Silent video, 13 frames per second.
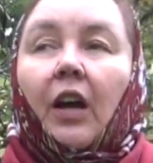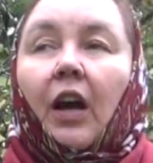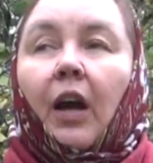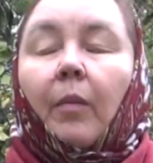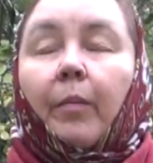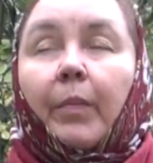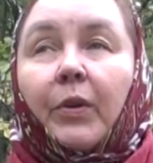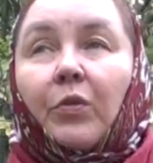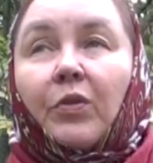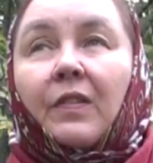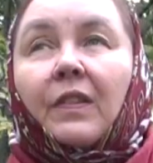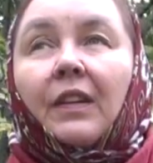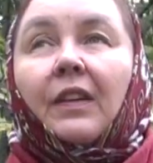А,
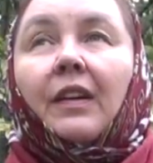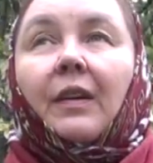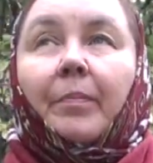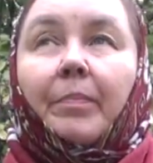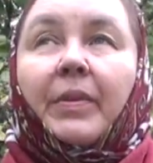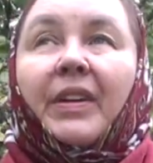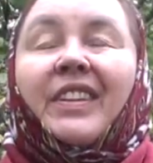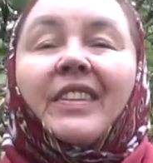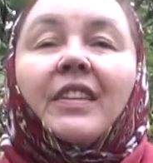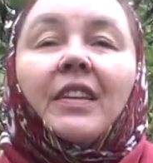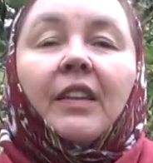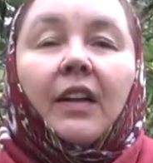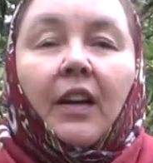плюс а,
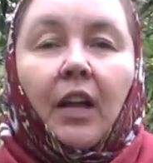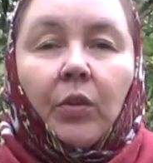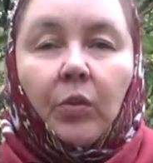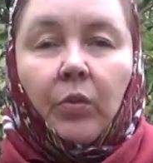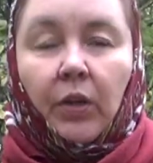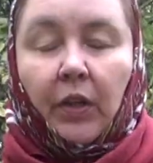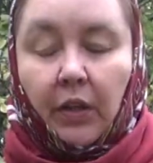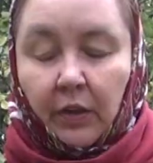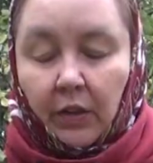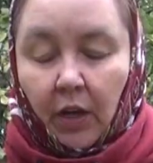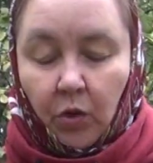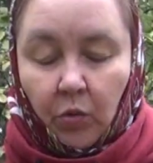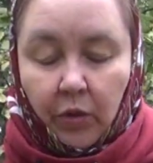пектины, которые
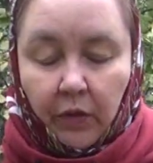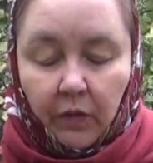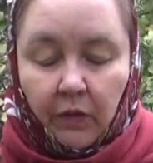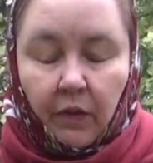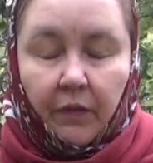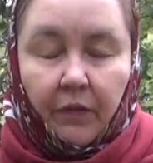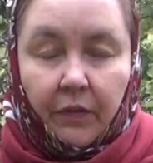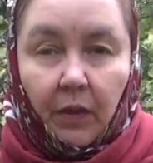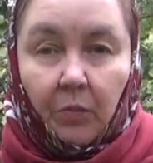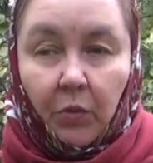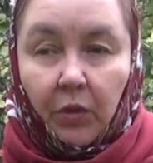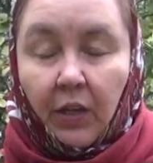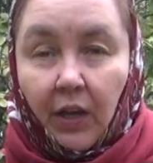находятся в
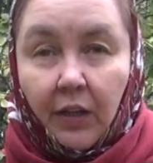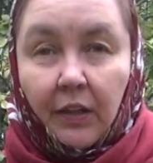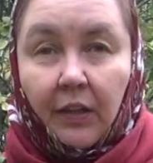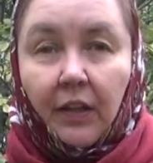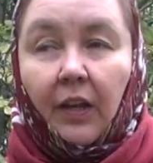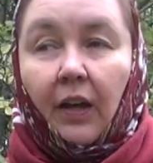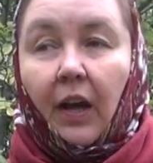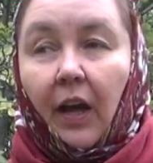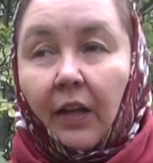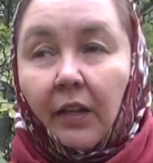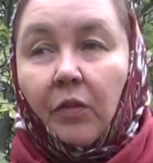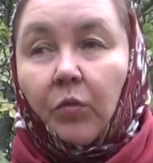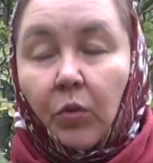самой ягоде,
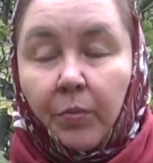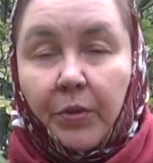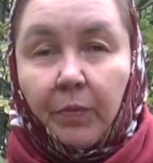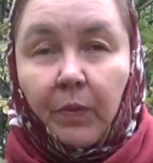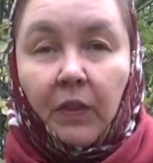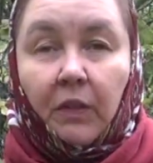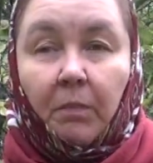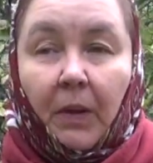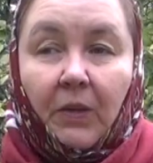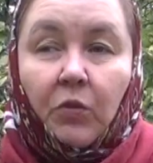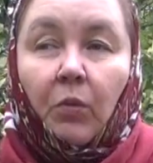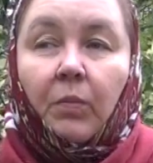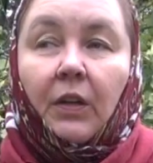они, в общем-то,
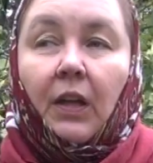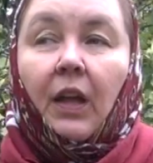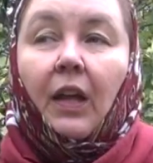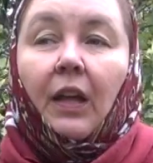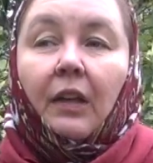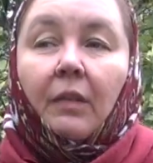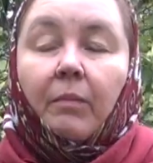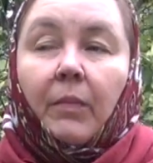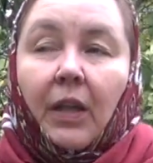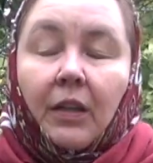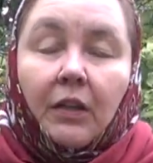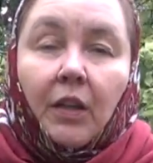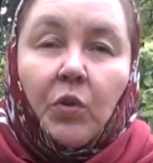способны
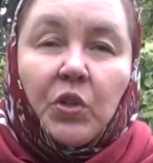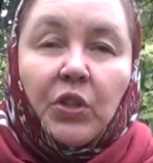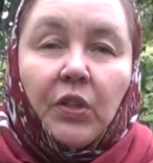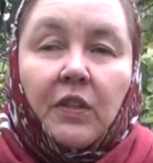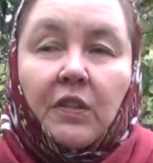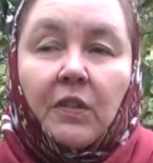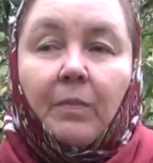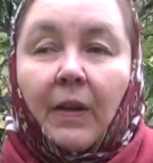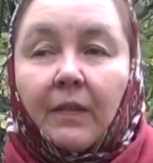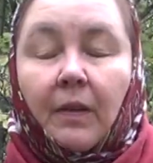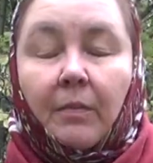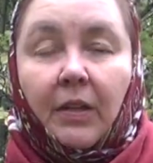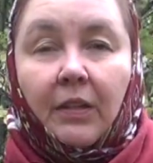мало того, что на себя
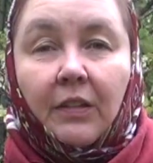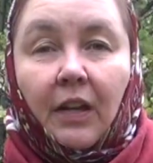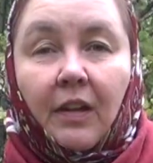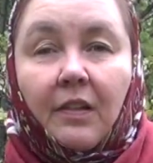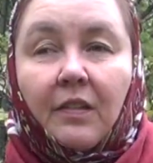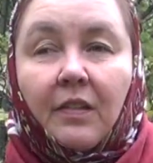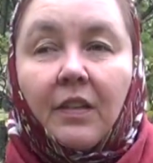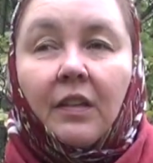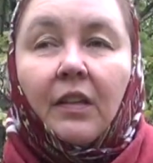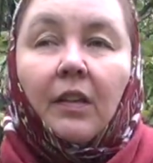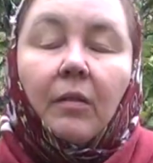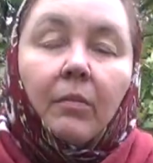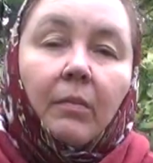собрать токсины,